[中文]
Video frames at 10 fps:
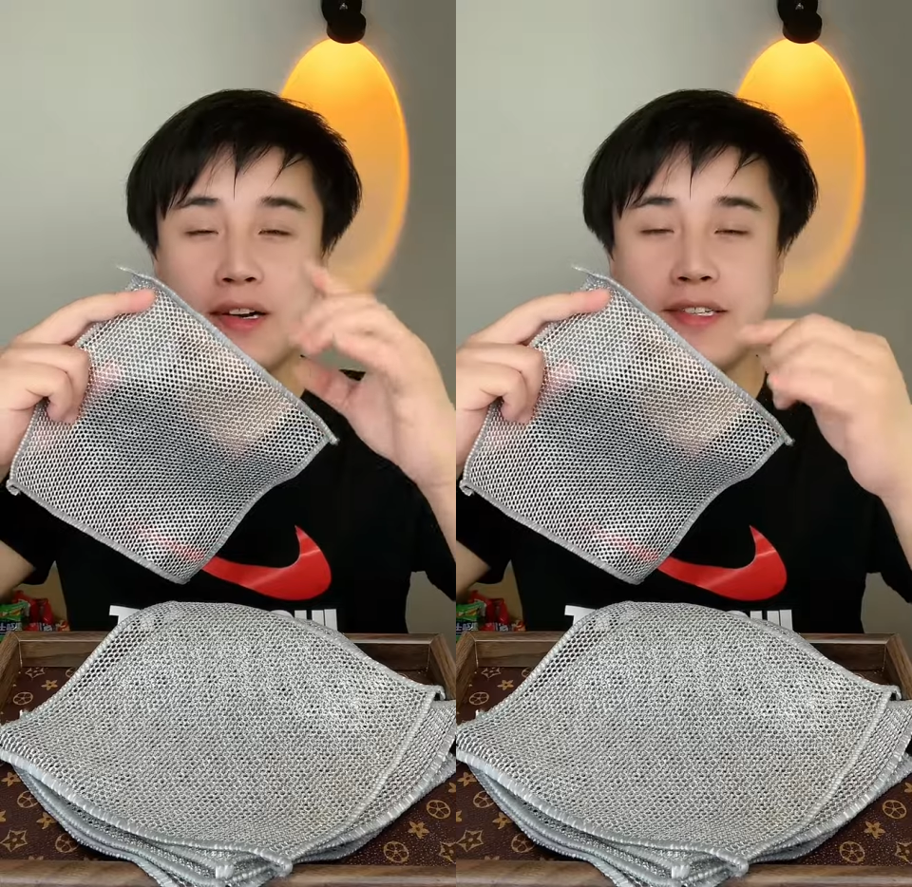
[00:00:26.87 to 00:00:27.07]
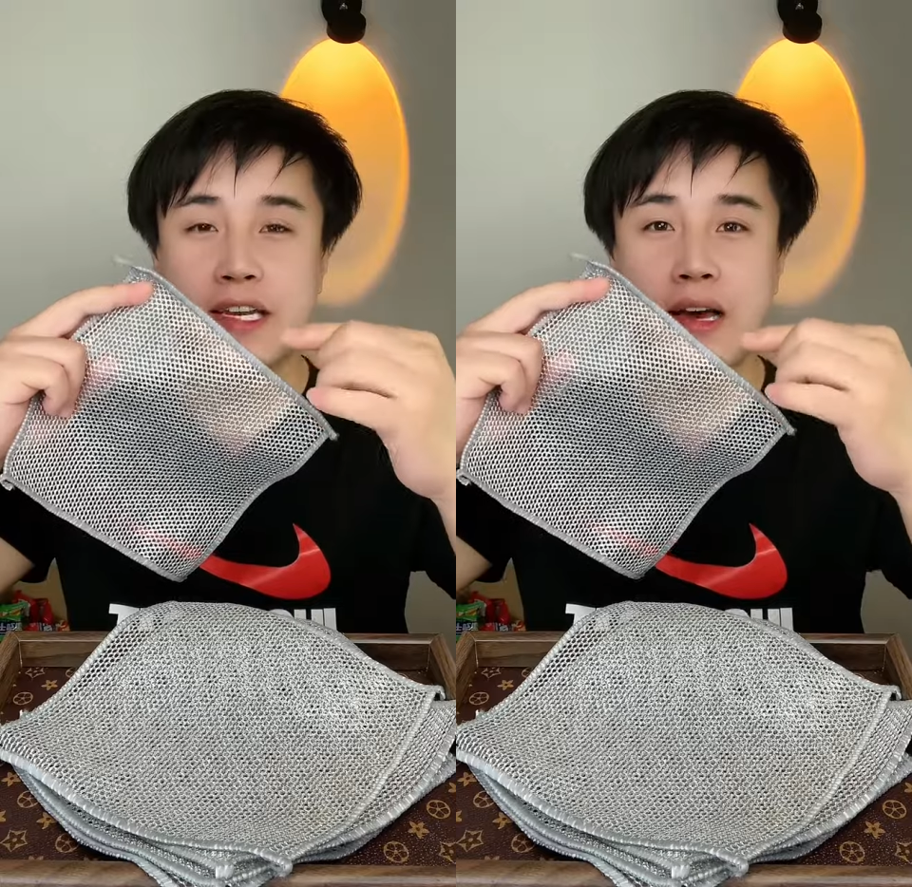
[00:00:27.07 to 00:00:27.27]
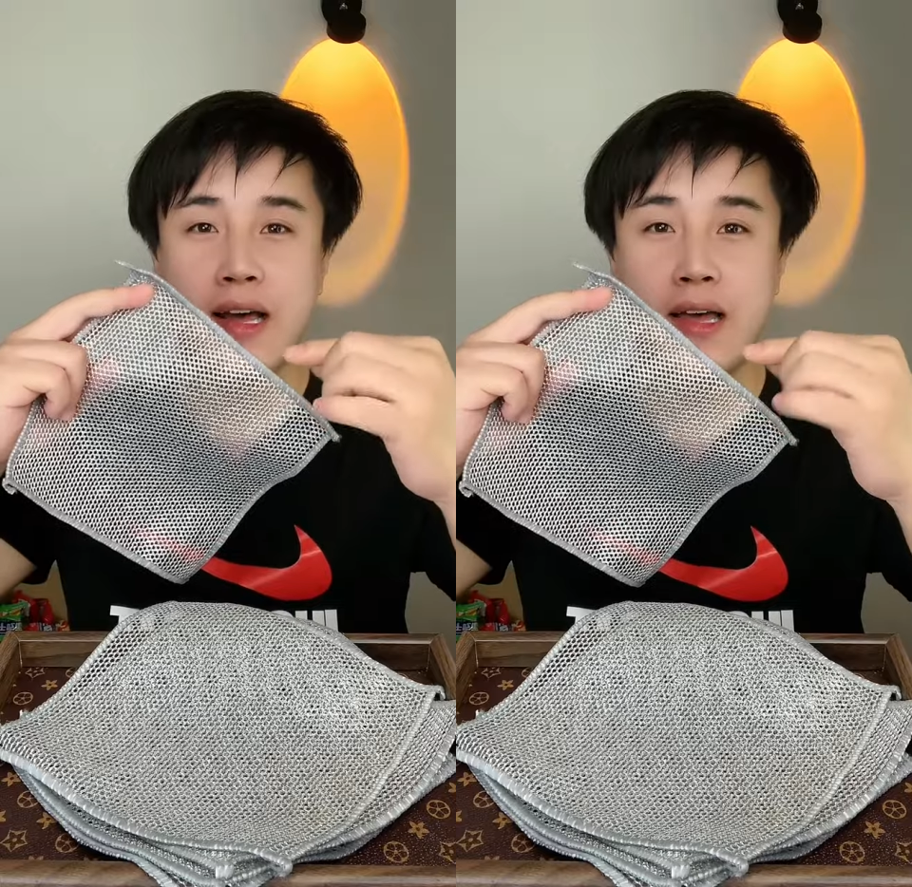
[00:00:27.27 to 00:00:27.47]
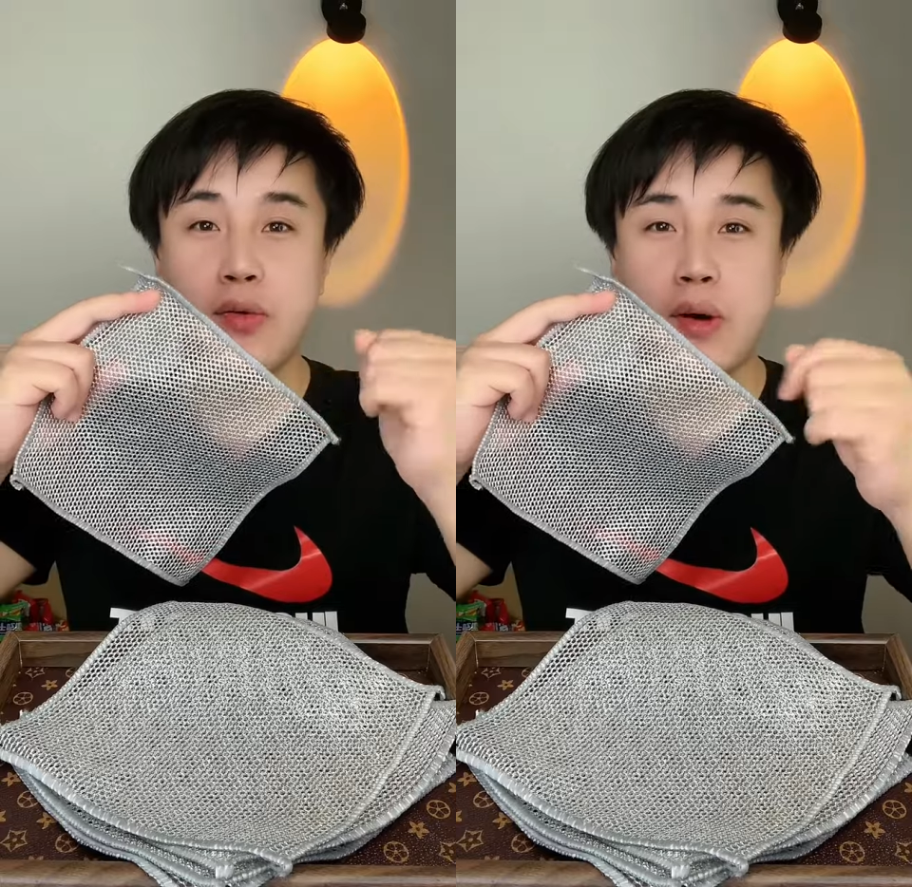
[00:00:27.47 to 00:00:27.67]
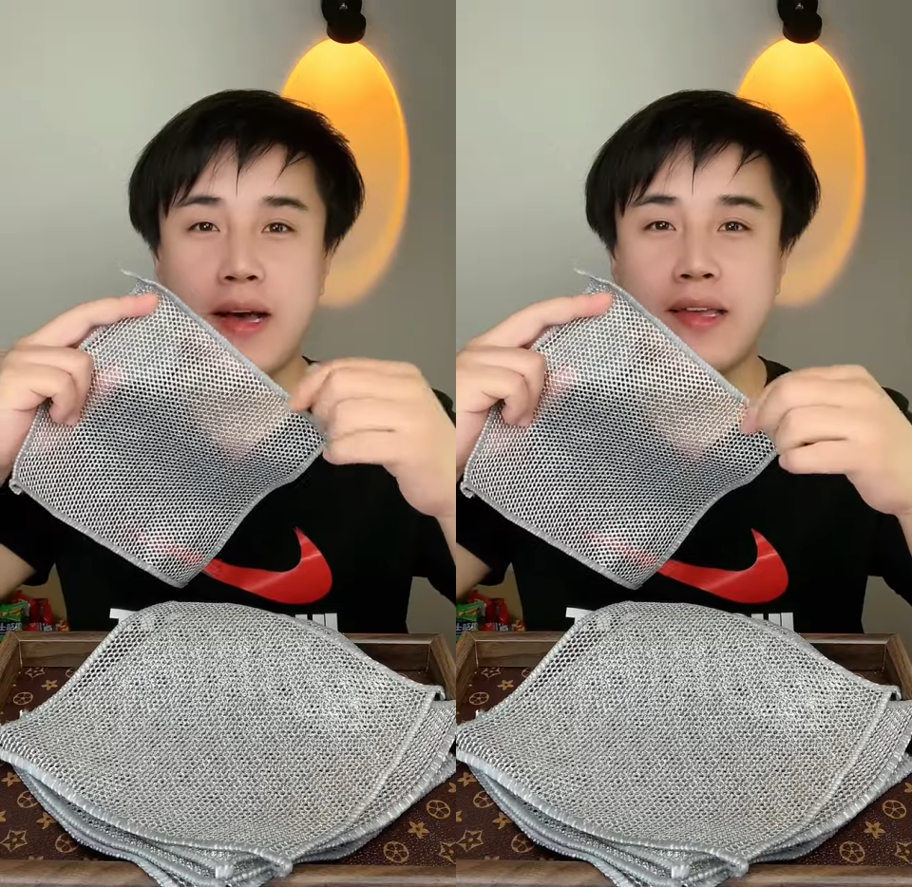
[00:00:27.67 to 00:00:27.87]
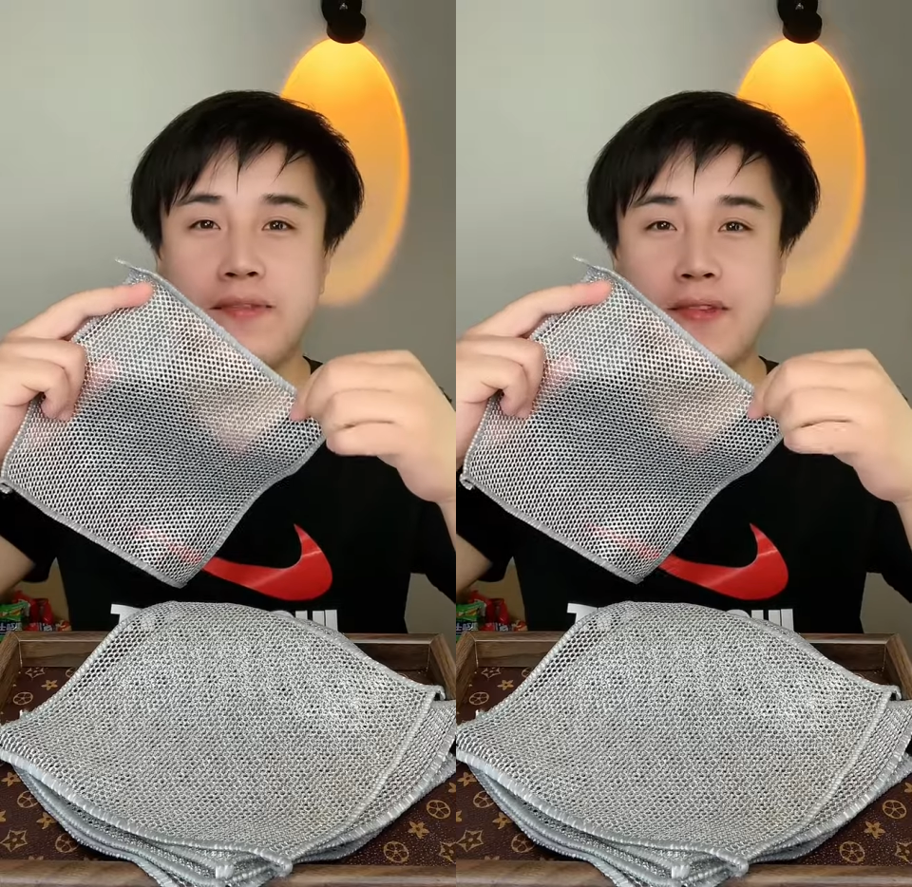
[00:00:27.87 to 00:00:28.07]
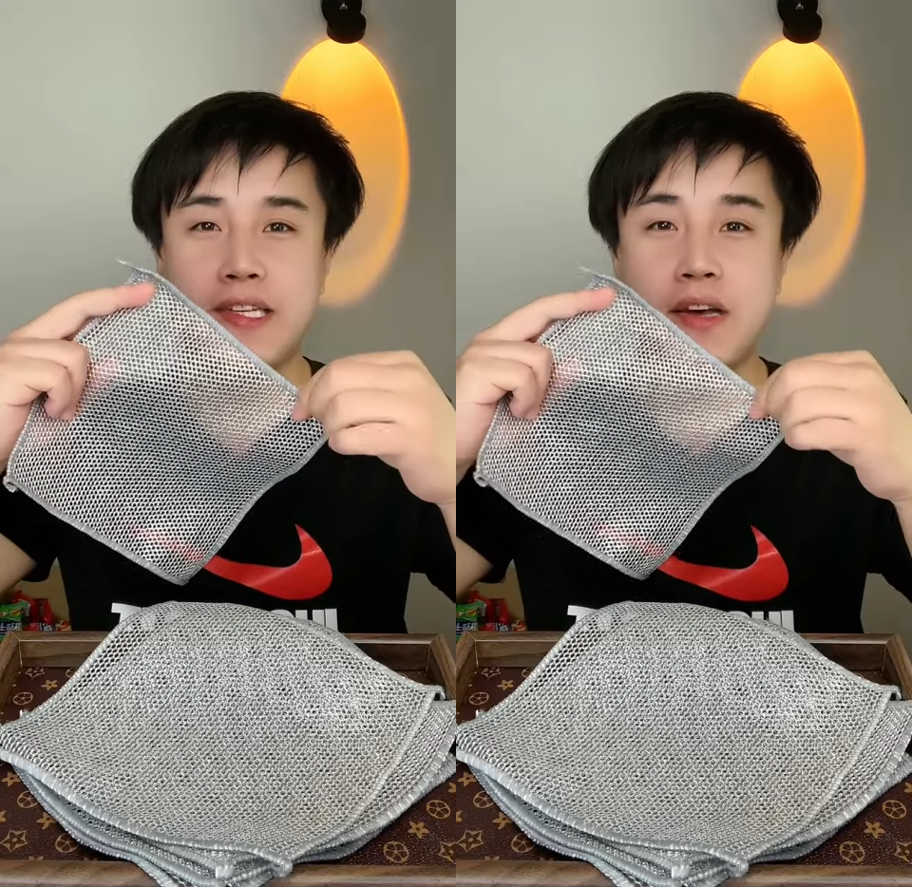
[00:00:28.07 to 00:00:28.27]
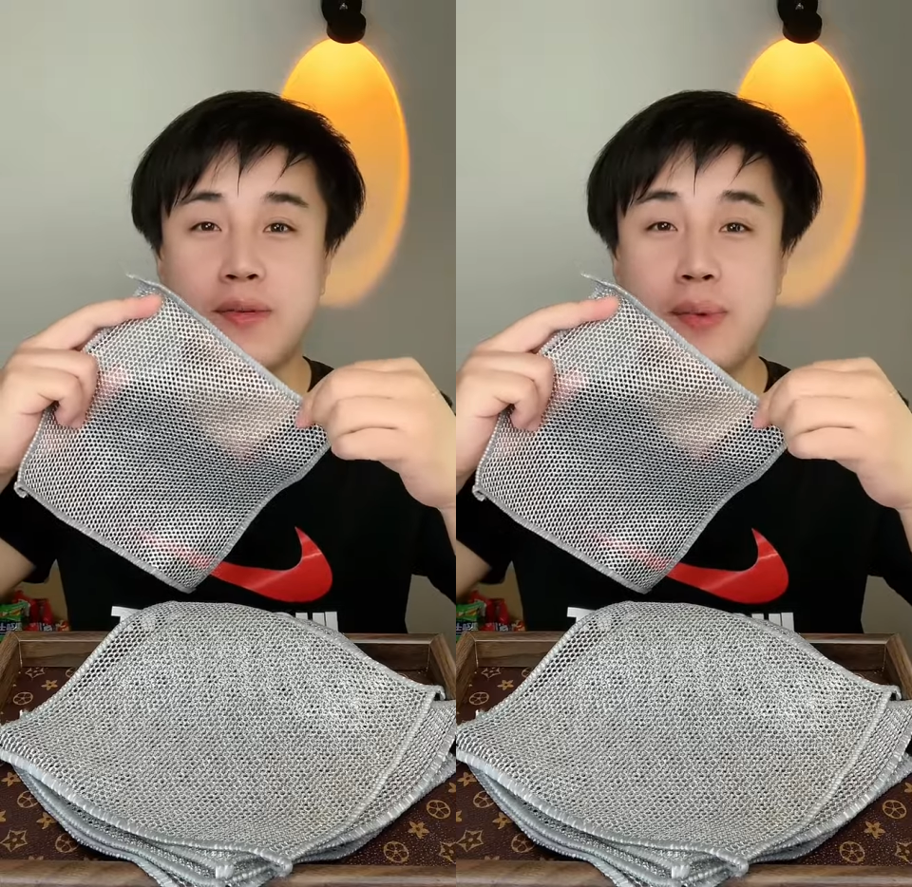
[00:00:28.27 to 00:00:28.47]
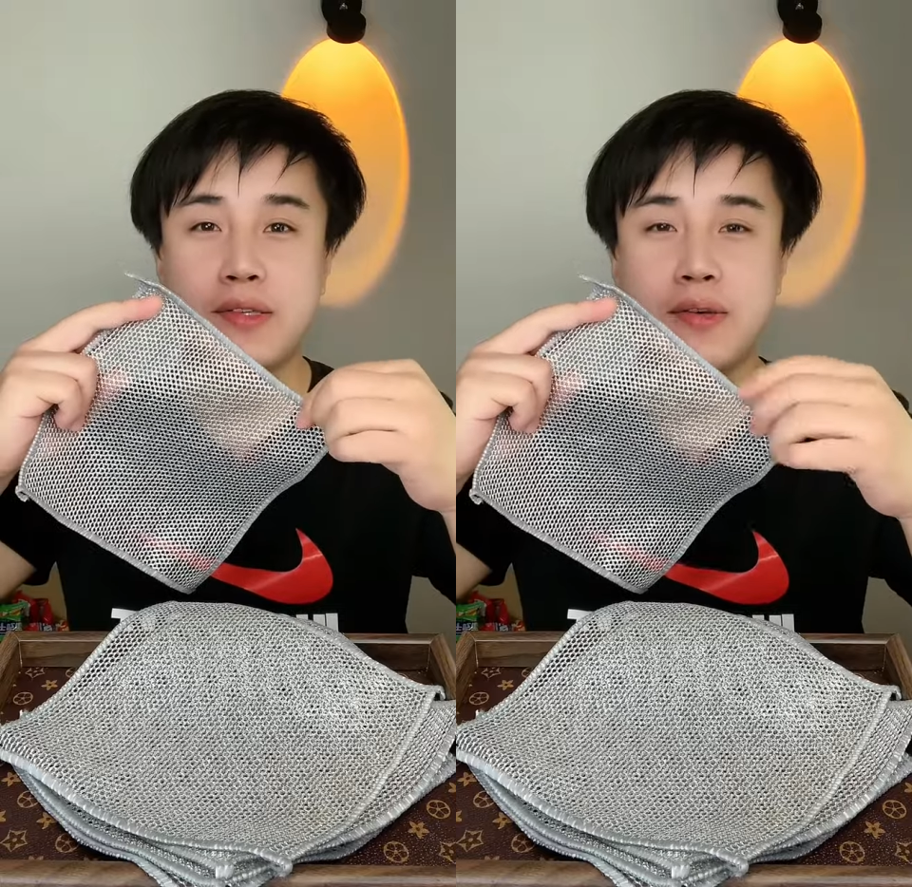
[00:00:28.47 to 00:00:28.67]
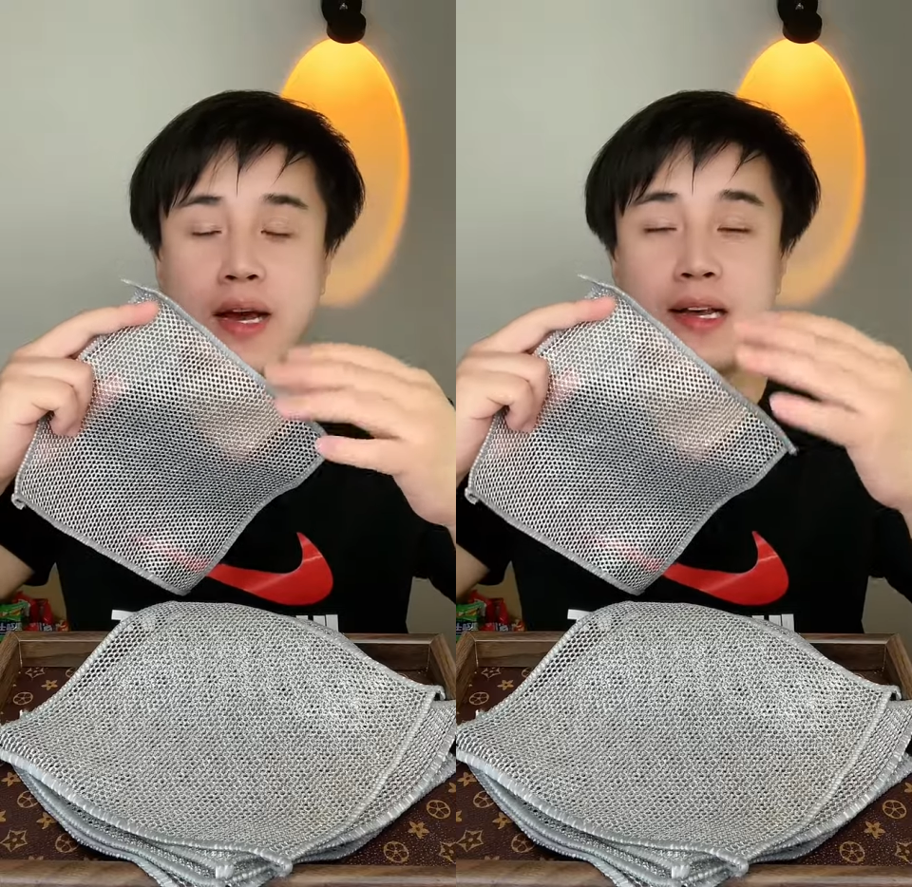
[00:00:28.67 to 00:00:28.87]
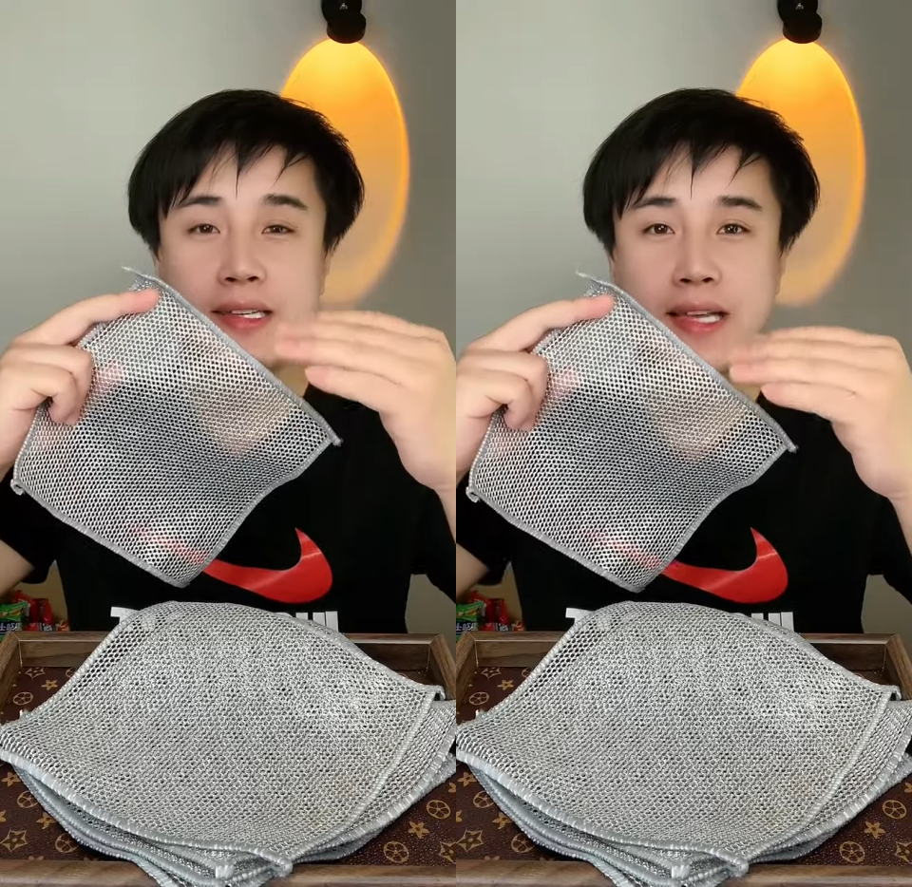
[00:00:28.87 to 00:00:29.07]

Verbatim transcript: 而且呢还有划痕，非常的不安全。